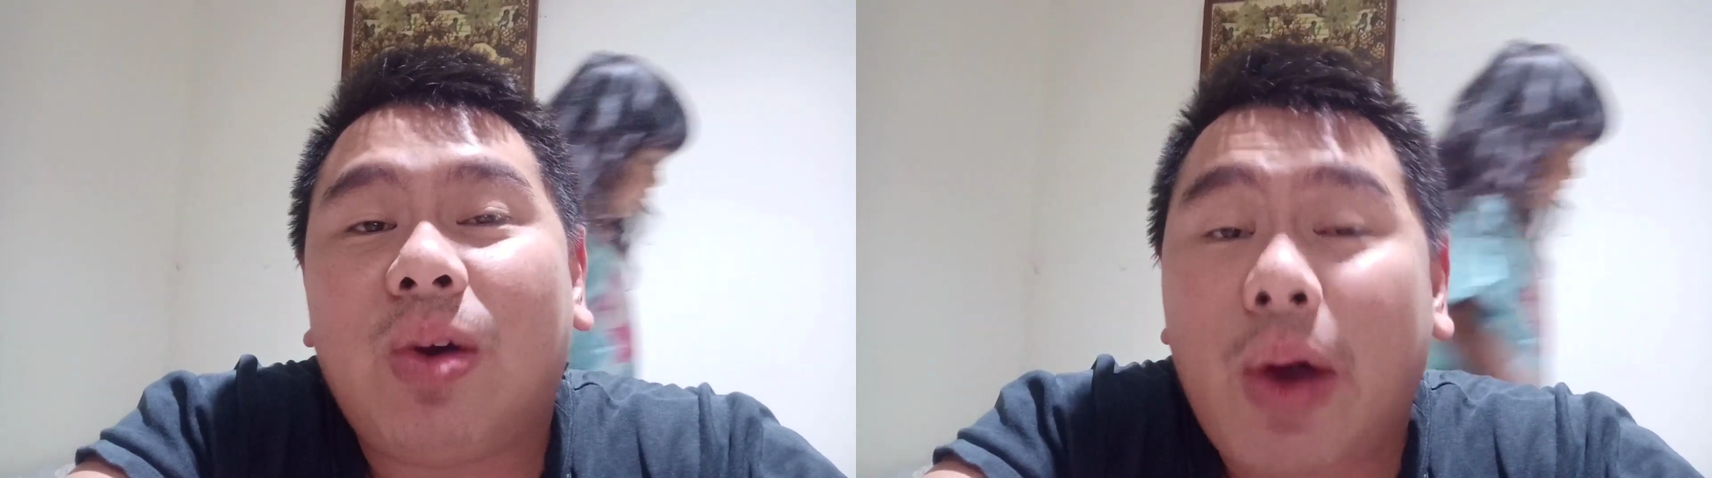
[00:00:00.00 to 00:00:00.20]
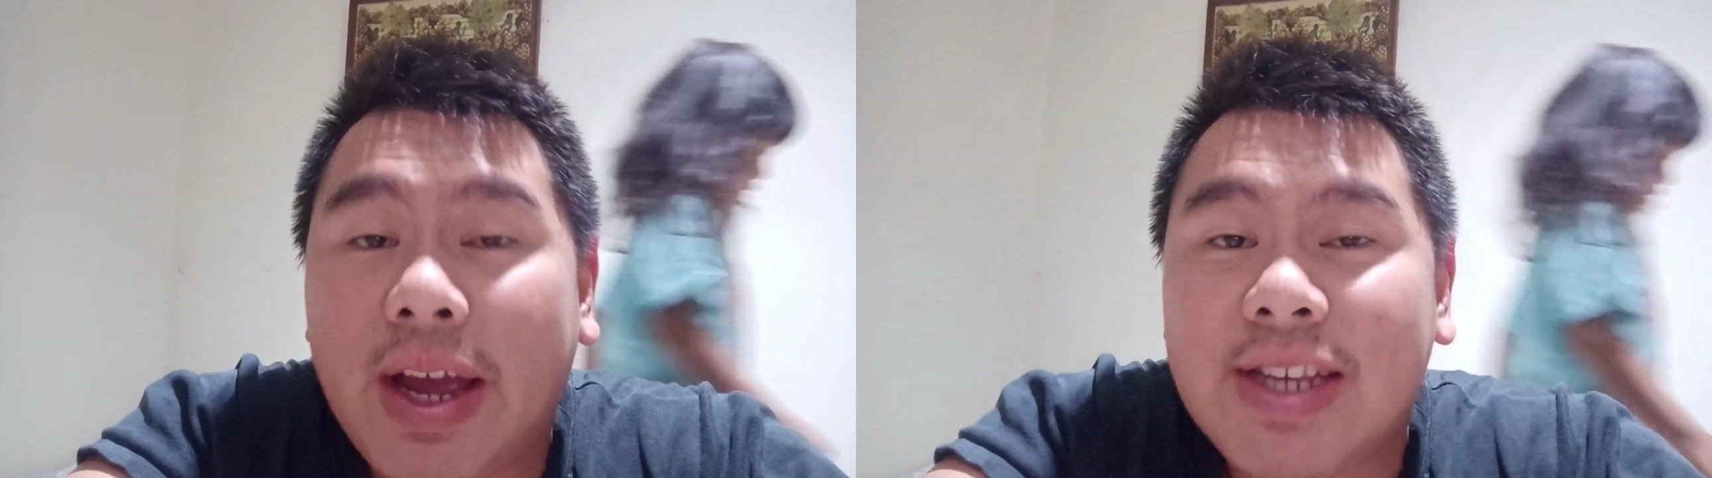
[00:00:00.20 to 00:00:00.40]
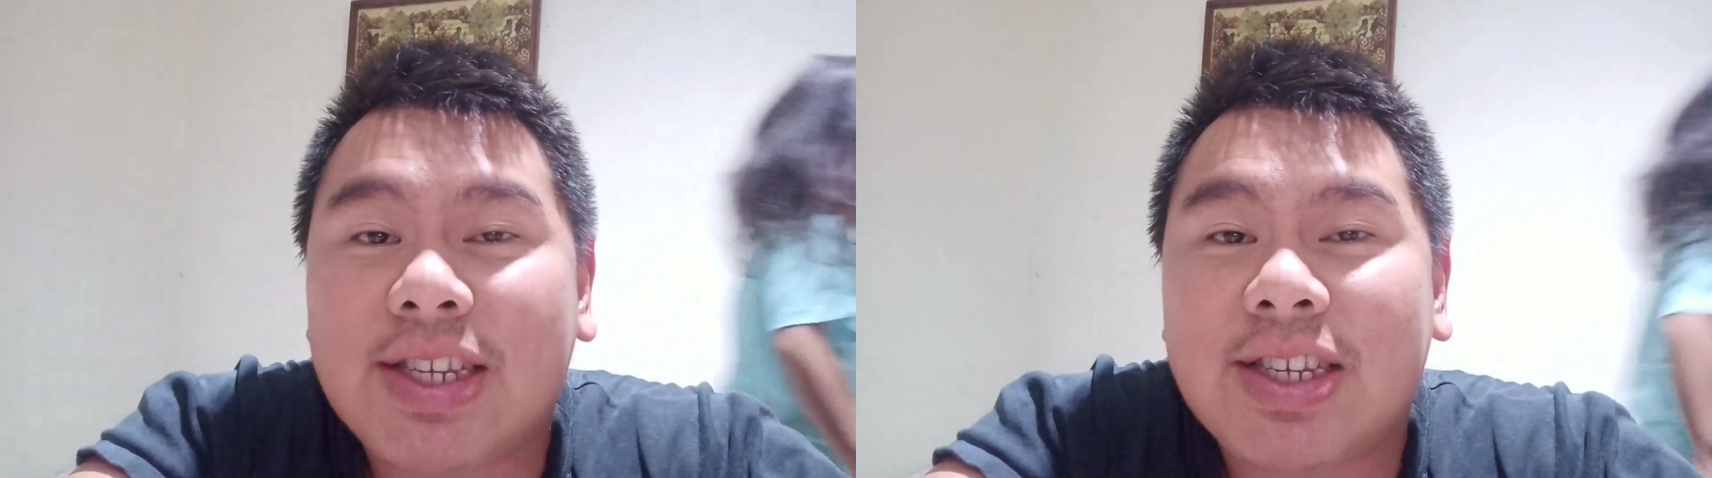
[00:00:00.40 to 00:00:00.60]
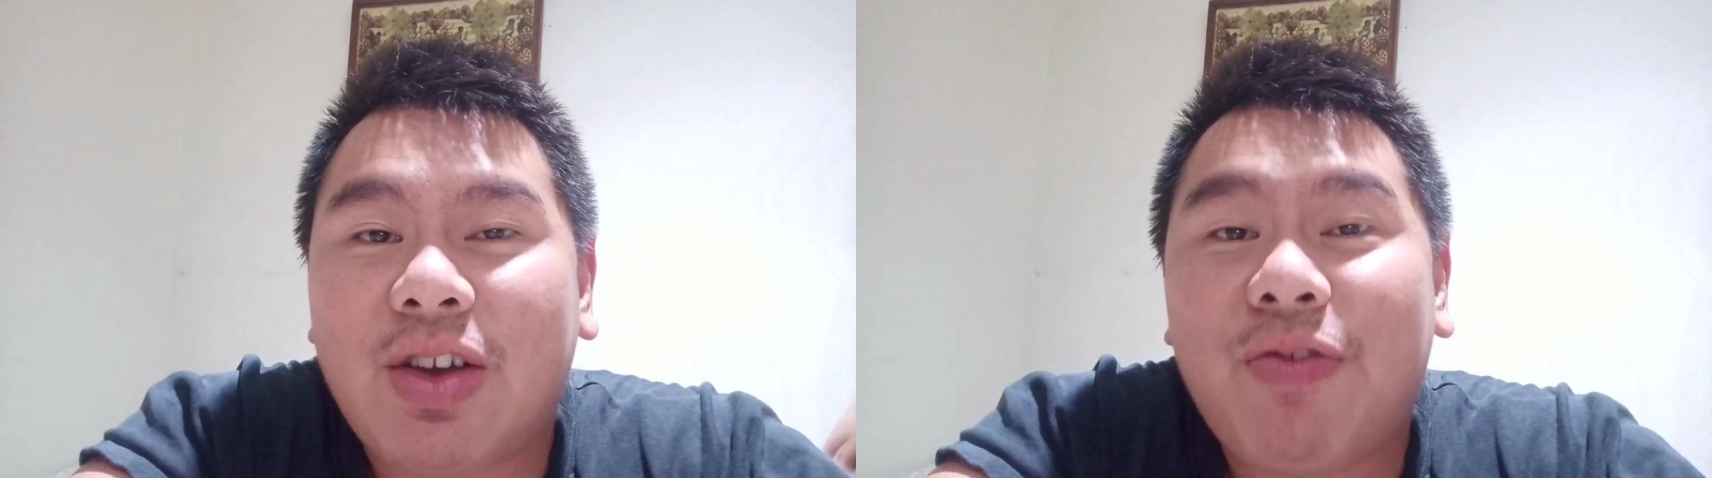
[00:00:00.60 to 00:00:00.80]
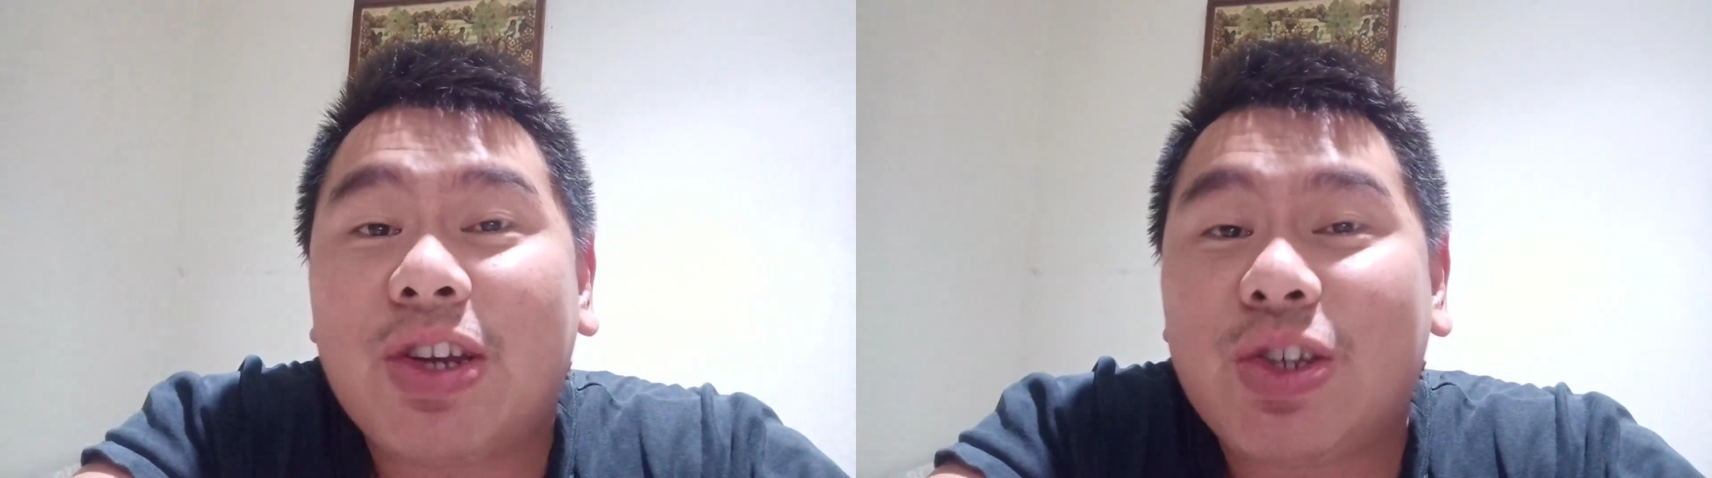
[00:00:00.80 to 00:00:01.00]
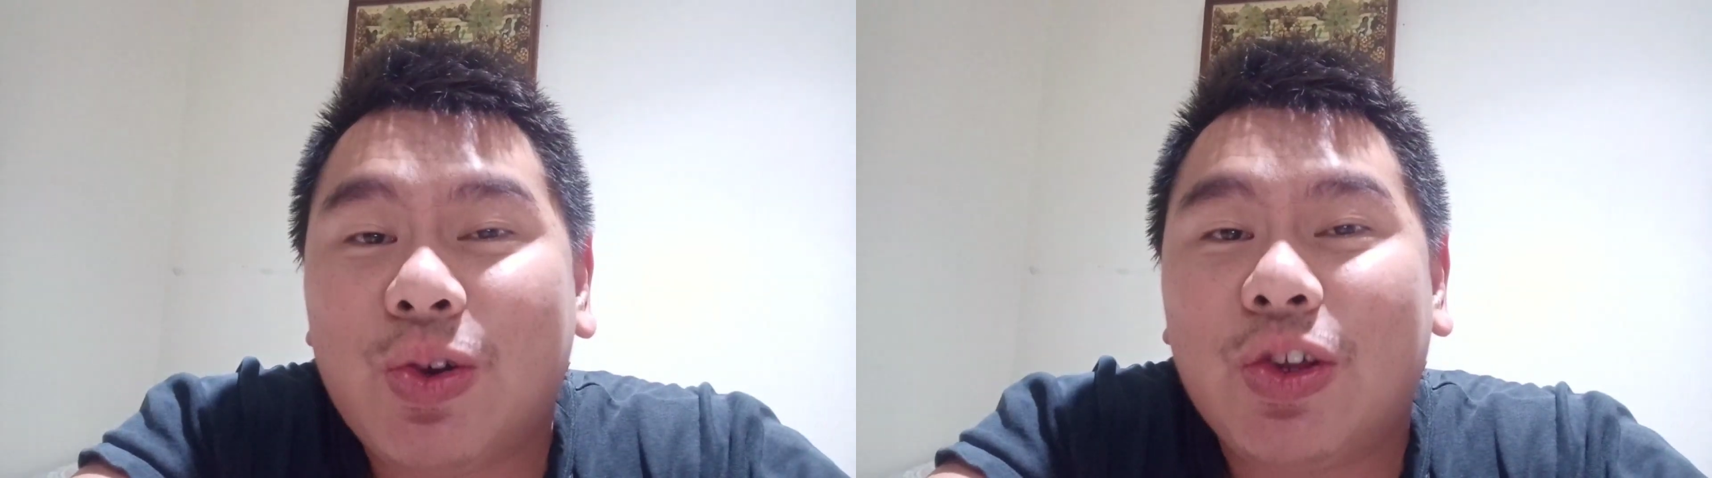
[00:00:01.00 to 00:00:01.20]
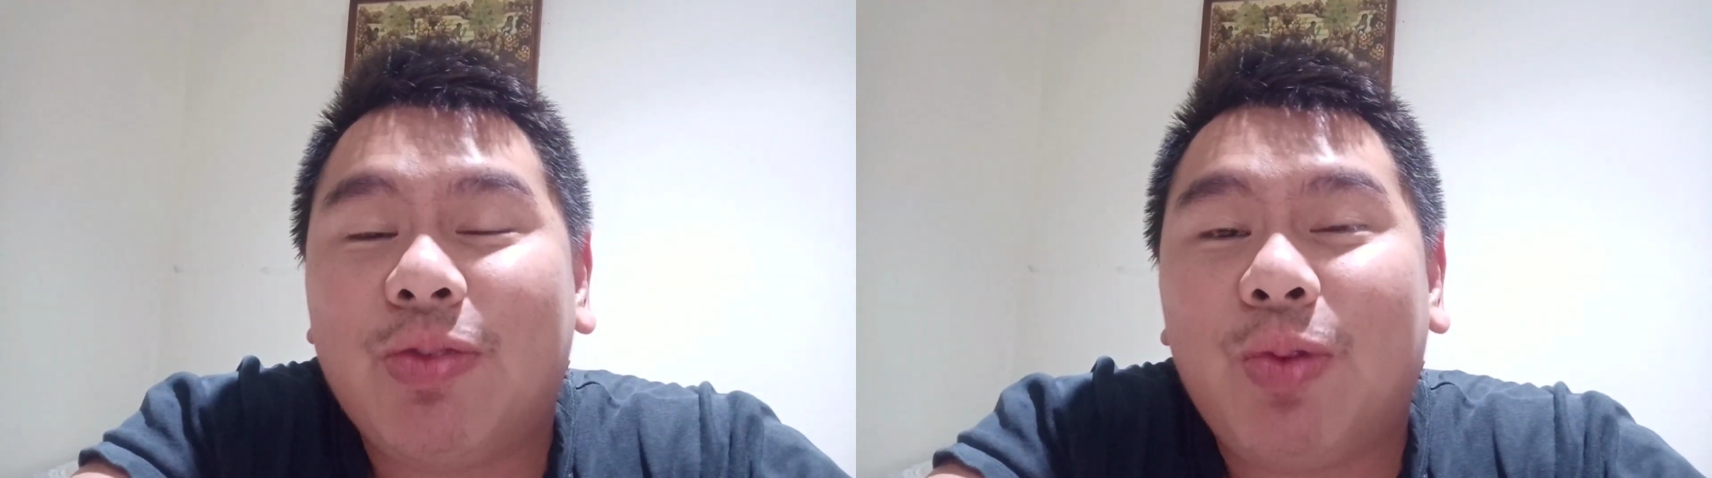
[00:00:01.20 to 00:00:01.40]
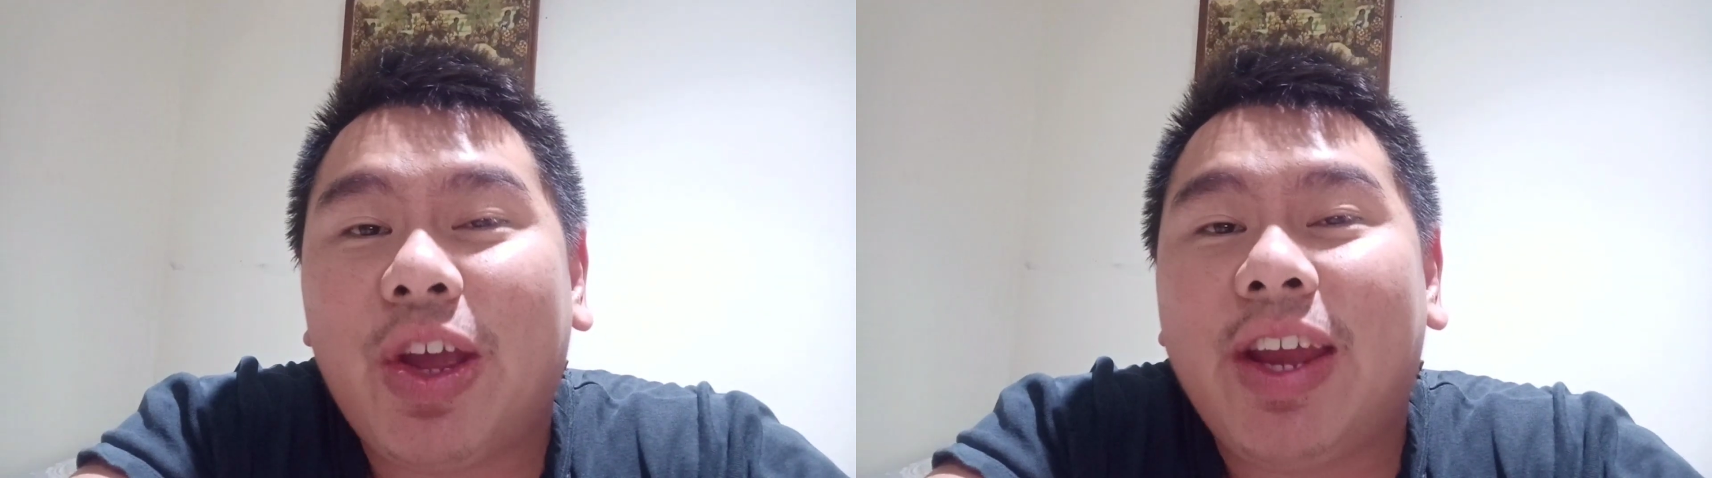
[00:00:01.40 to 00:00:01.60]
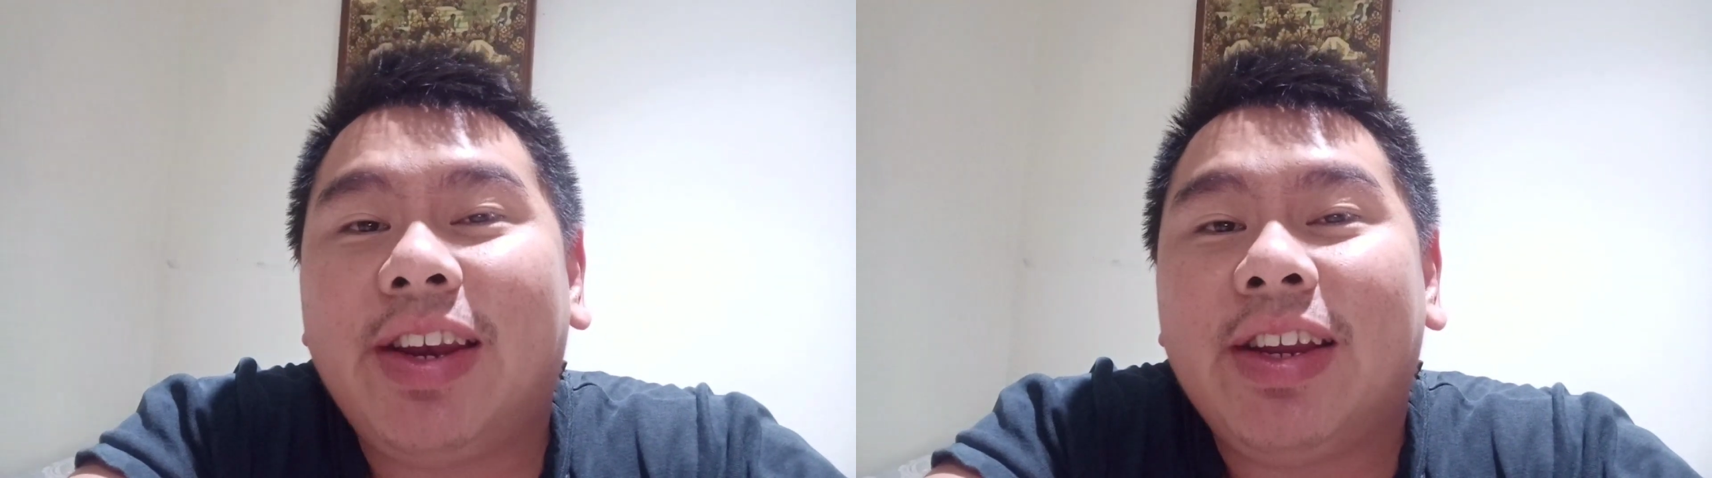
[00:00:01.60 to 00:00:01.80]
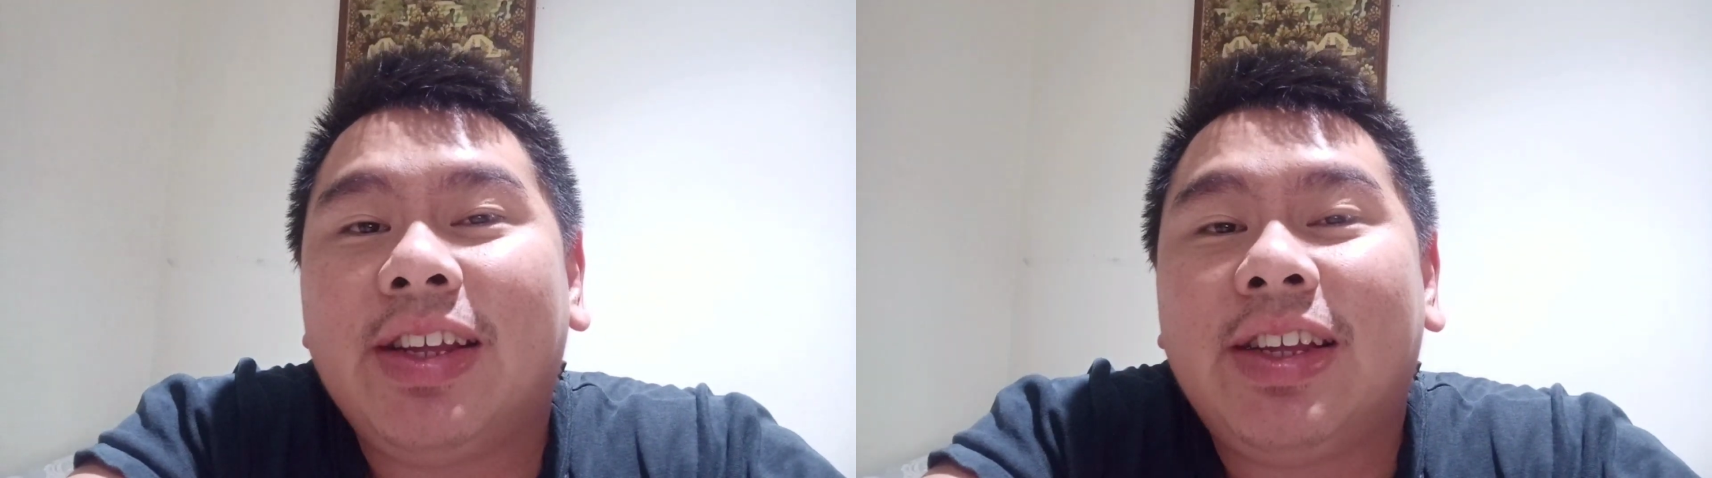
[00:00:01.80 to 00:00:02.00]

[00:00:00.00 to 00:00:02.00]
OS Overscoot mungkin